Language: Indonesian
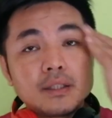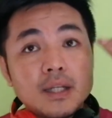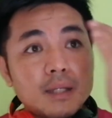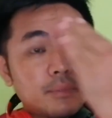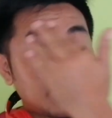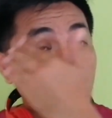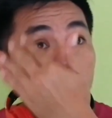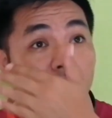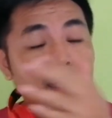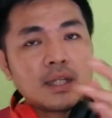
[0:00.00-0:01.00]
dalam
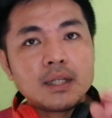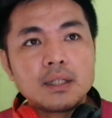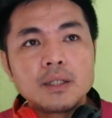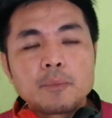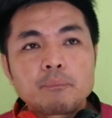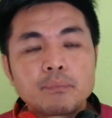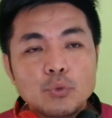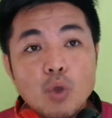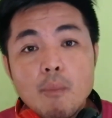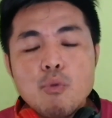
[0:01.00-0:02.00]
sekitar
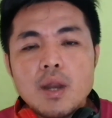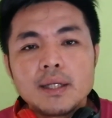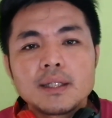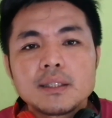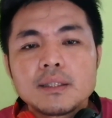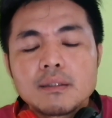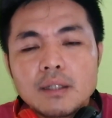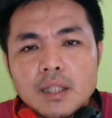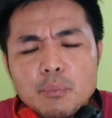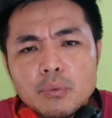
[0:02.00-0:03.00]
dua bulan kan,
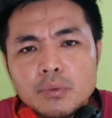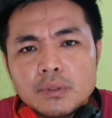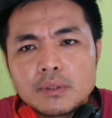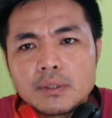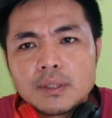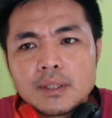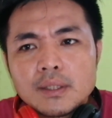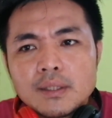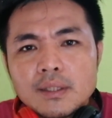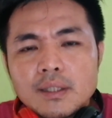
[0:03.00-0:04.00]
ataupun
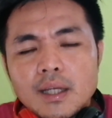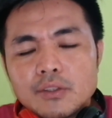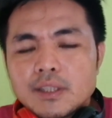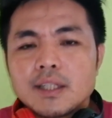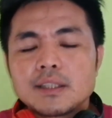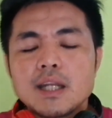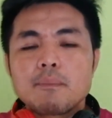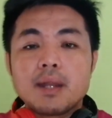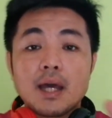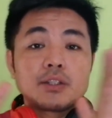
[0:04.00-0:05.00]
kalau saya tidak silap
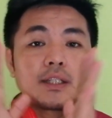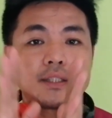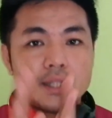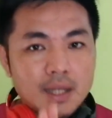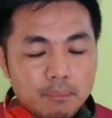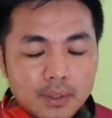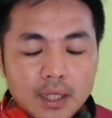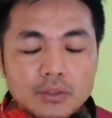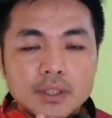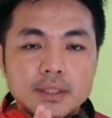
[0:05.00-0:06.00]
lah, kalau saya silap,
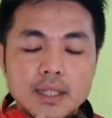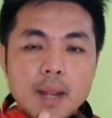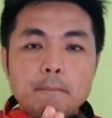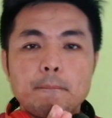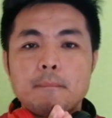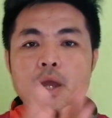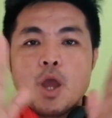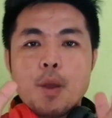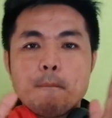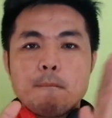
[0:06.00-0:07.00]
kalau saya silap
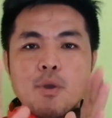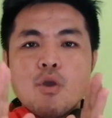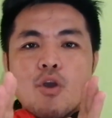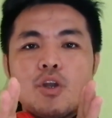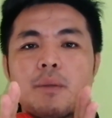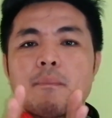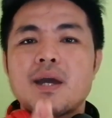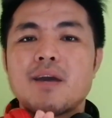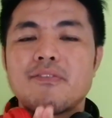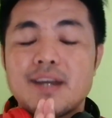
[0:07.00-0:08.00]
mohon
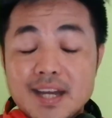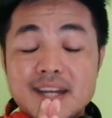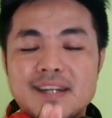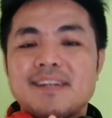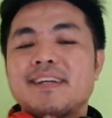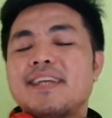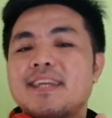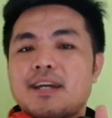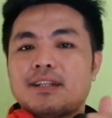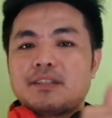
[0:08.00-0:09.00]
maaf ah
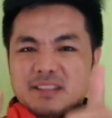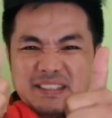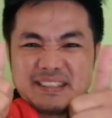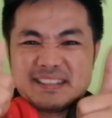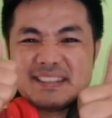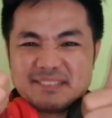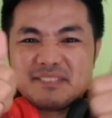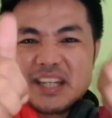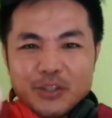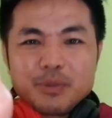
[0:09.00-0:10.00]
iya ya
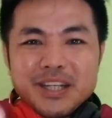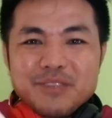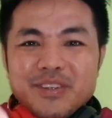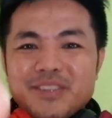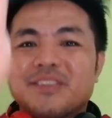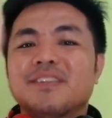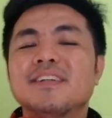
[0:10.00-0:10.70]
begitu begitu begitu